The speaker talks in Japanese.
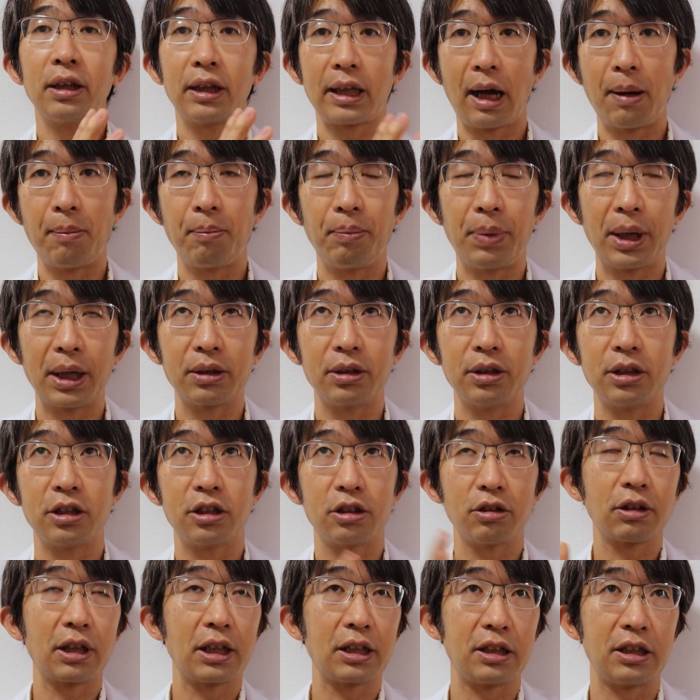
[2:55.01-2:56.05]
タンパク
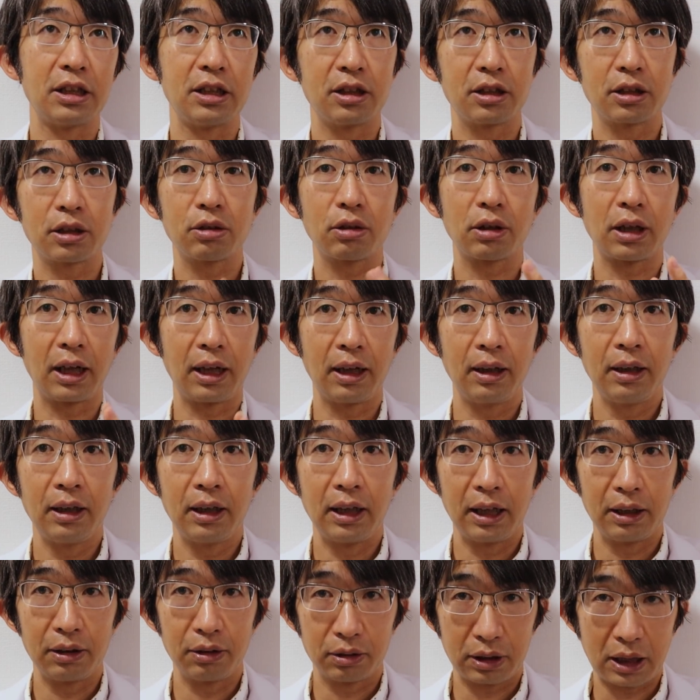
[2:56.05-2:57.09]
質とか脂質とか、
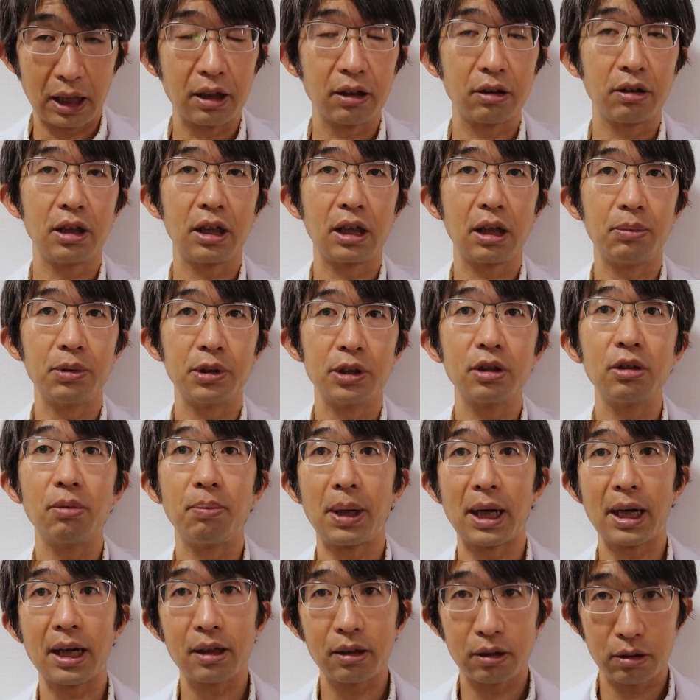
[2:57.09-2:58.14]
あの、炭水化物の
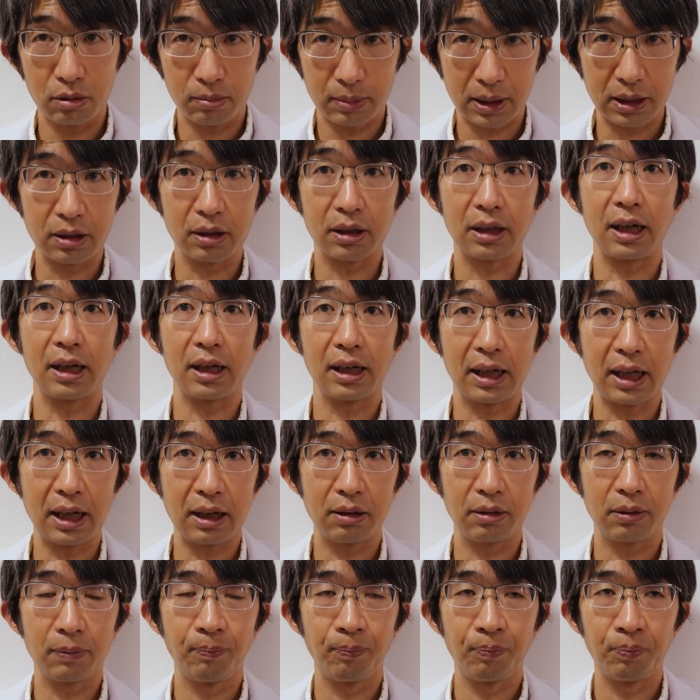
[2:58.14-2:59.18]
バランスをまず考
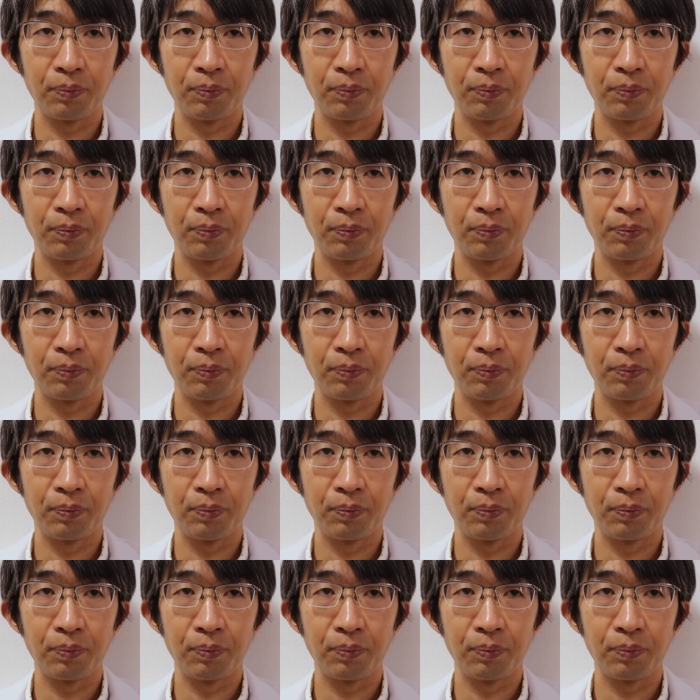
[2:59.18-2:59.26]
える。